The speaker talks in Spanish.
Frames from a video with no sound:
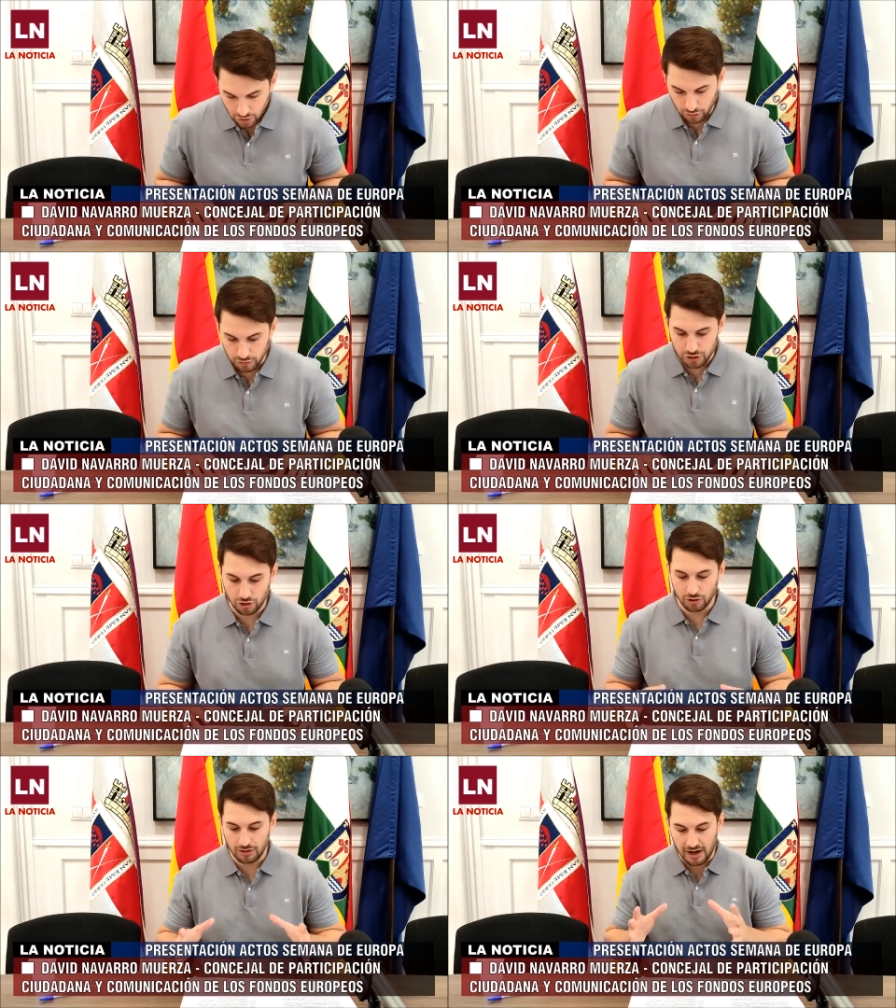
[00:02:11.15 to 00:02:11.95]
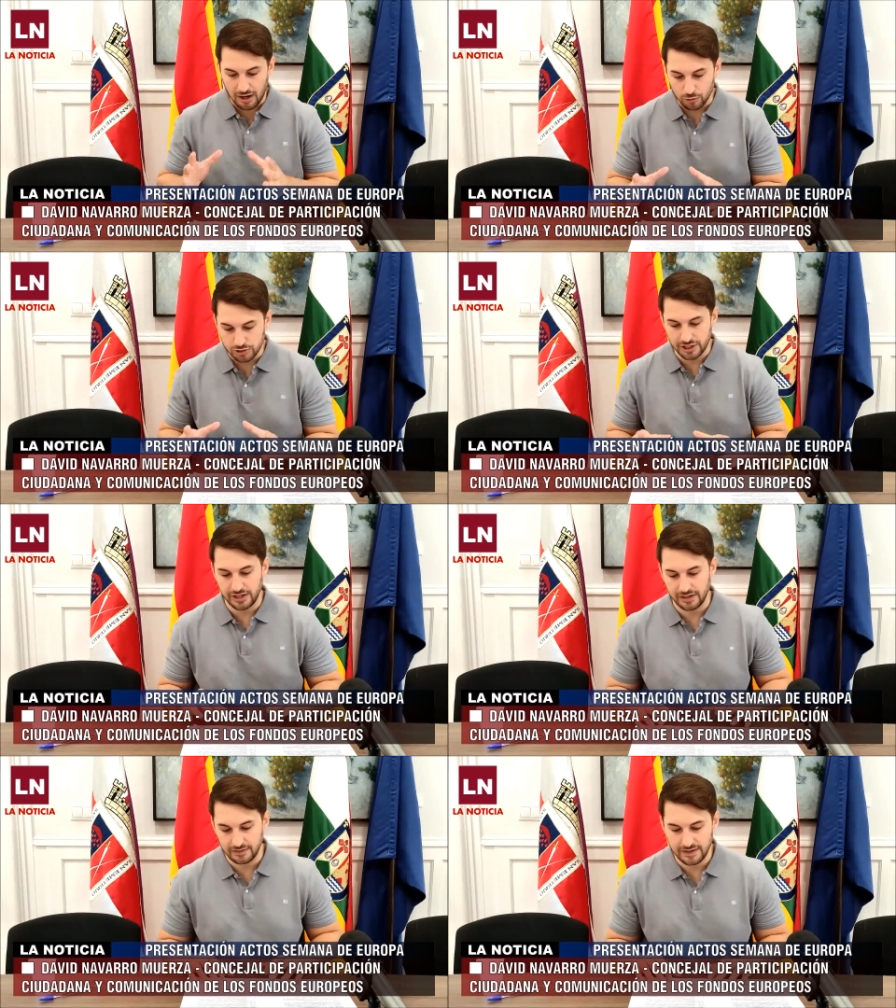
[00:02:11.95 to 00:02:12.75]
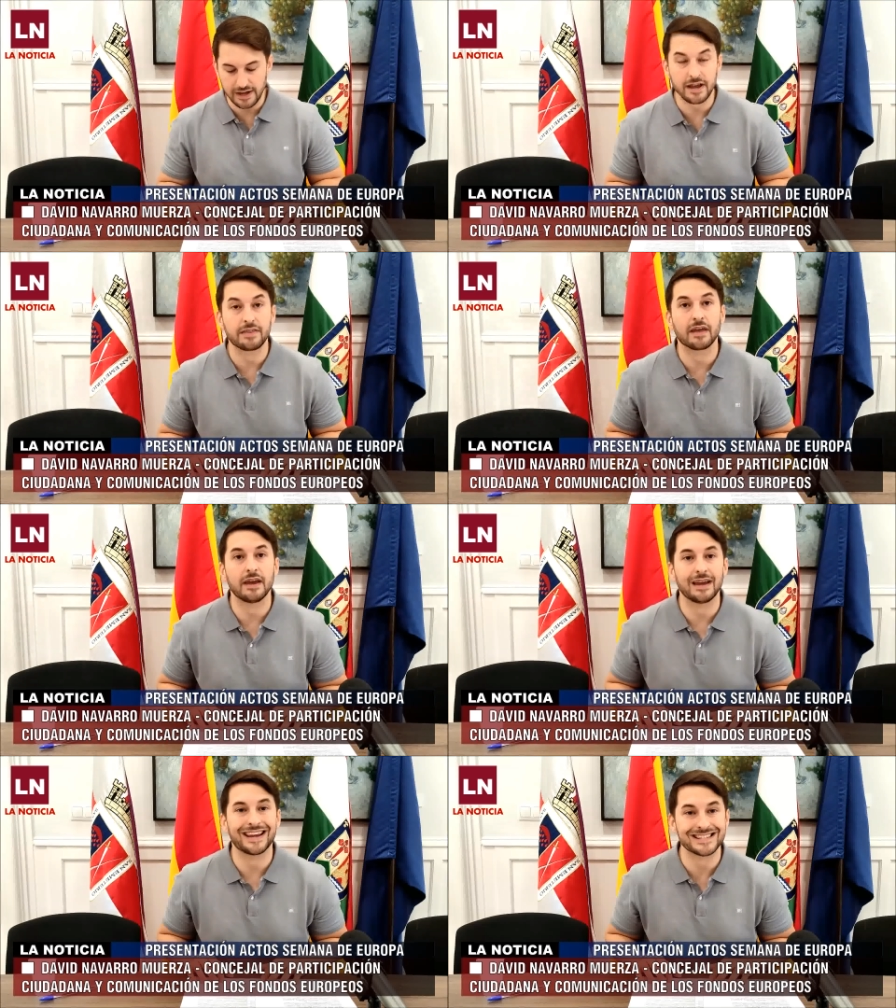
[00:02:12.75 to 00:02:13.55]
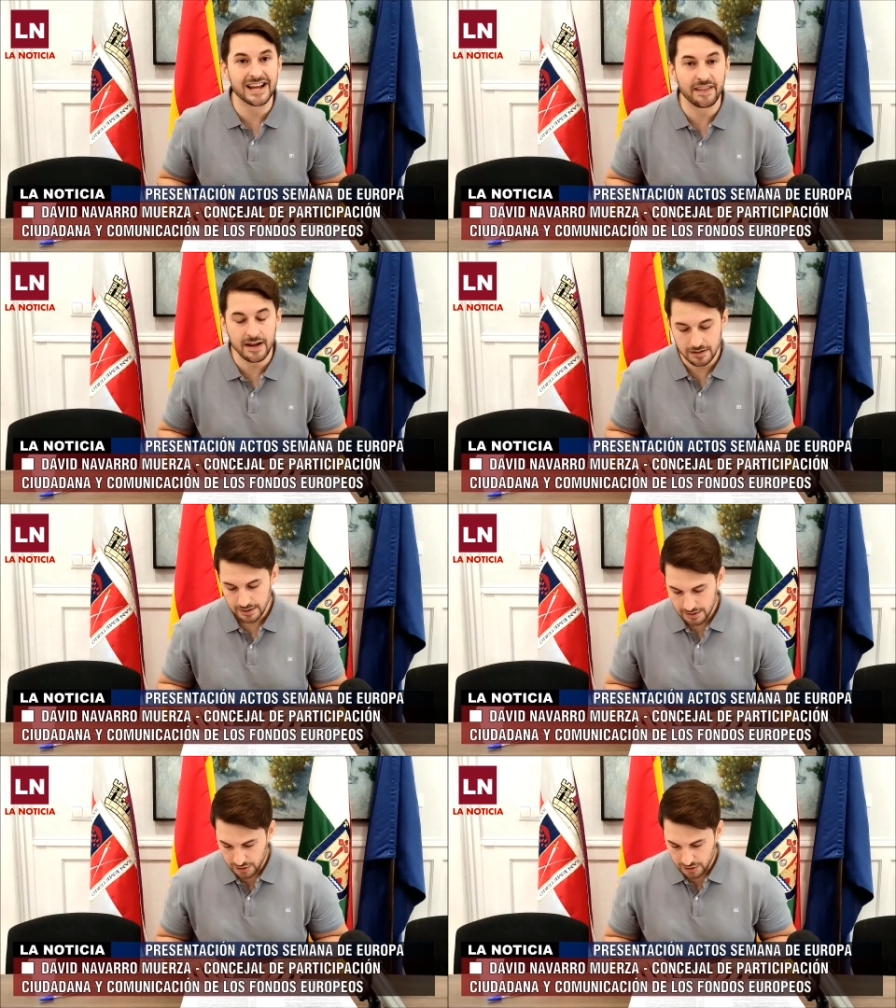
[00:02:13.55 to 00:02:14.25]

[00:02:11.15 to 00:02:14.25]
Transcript: como son Agustín Díez eh, Quesada,